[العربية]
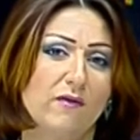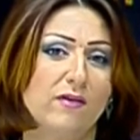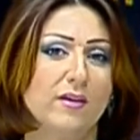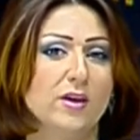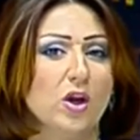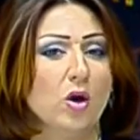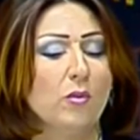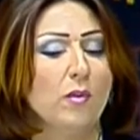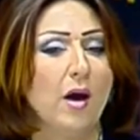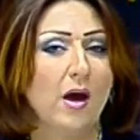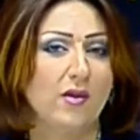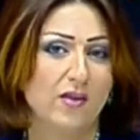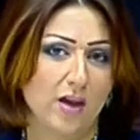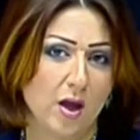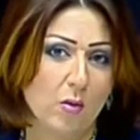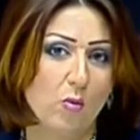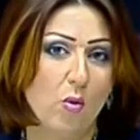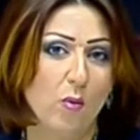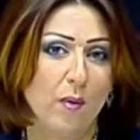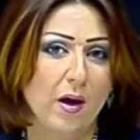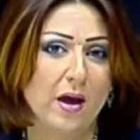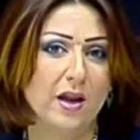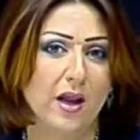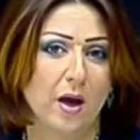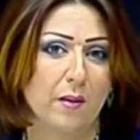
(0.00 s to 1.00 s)
في اليوم هذه
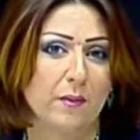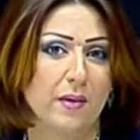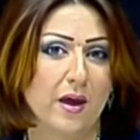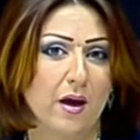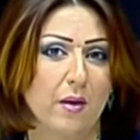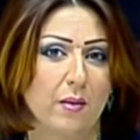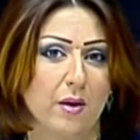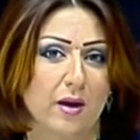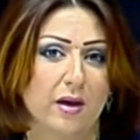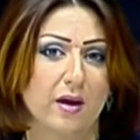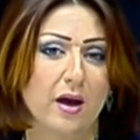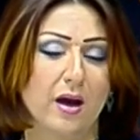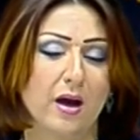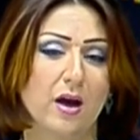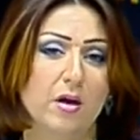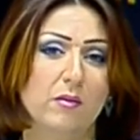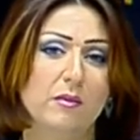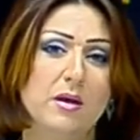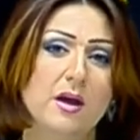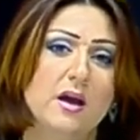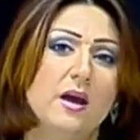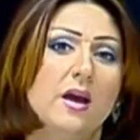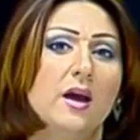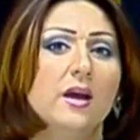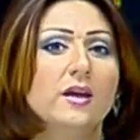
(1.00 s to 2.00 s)
مبالغ بها الرقم
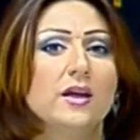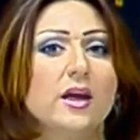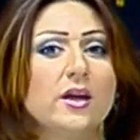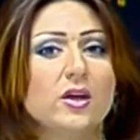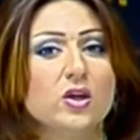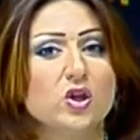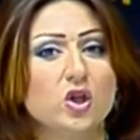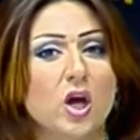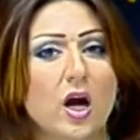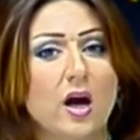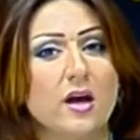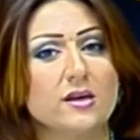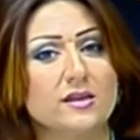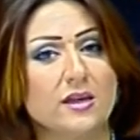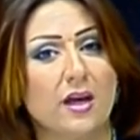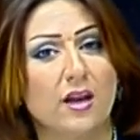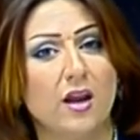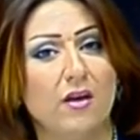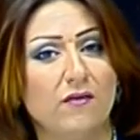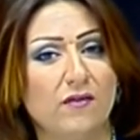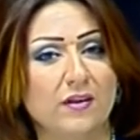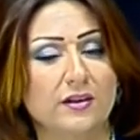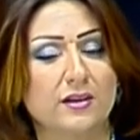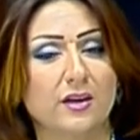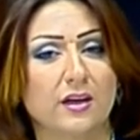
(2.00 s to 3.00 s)
هي إشاعة صار لها
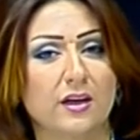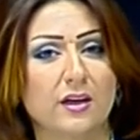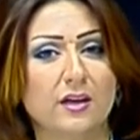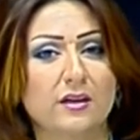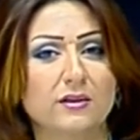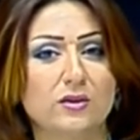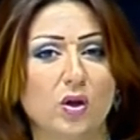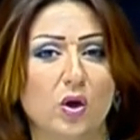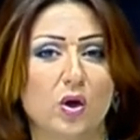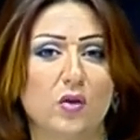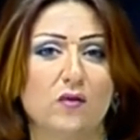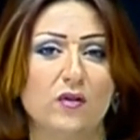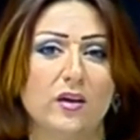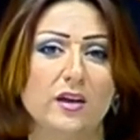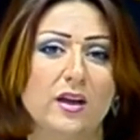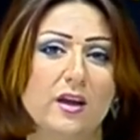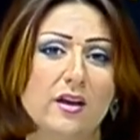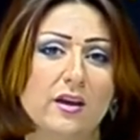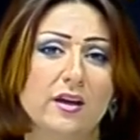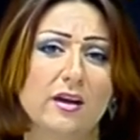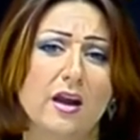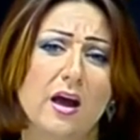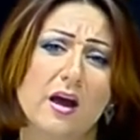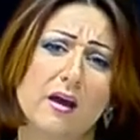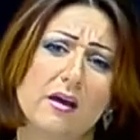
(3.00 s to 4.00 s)
فترة تعرف إحنا
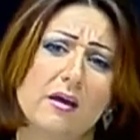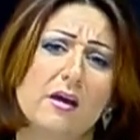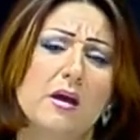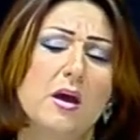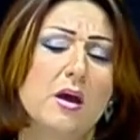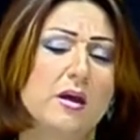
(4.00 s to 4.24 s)
العراق